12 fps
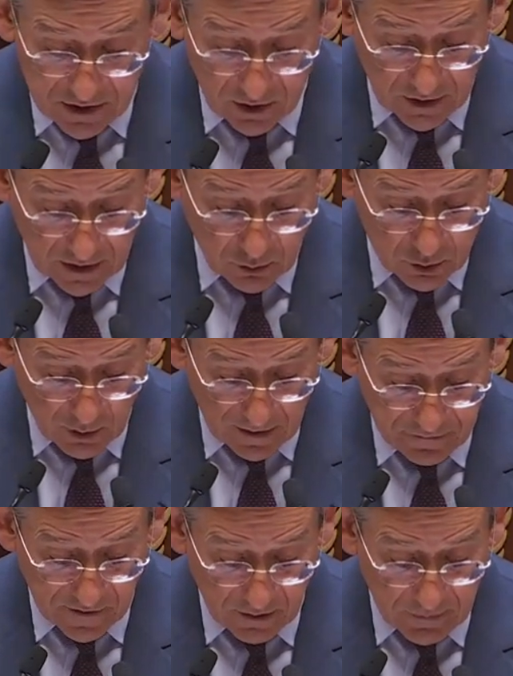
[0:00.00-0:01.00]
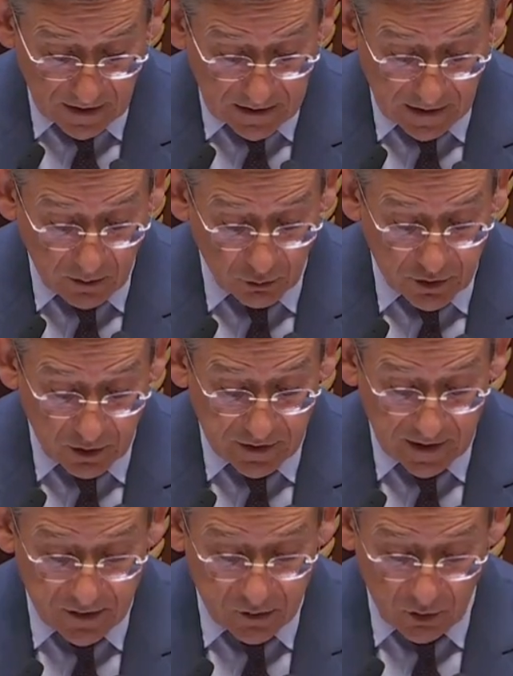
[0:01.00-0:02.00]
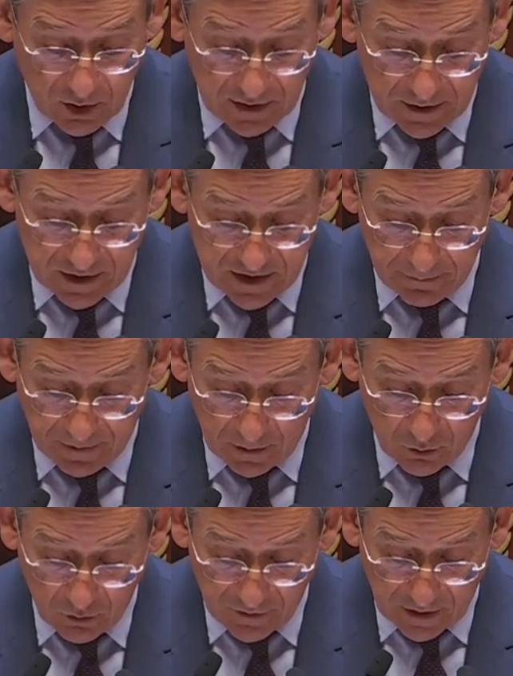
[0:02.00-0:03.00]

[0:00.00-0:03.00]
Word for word: auditionnés nous ont affirmé que les consultations organisées par le